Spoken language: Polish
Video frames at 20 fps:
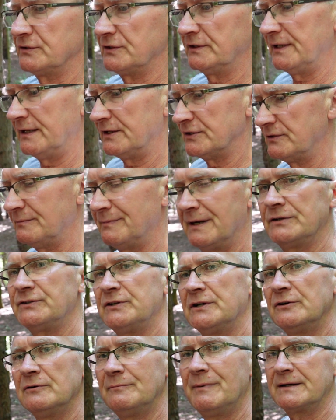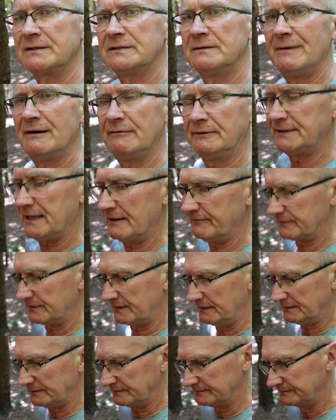że należy brać jego bardzo małe
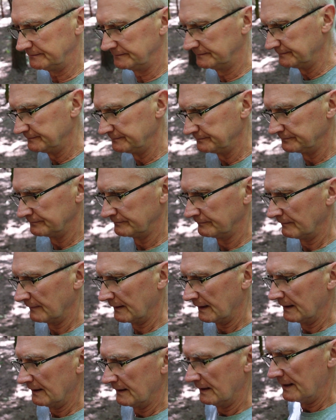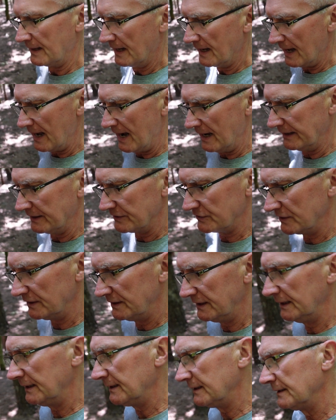dawki, a
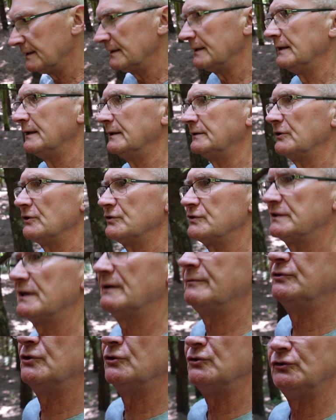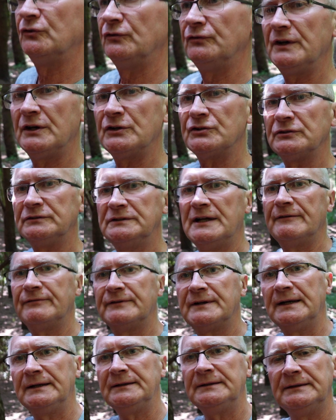jeżeli ktoś chce wziąć większą
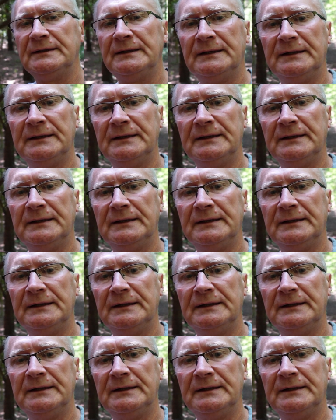dawkę,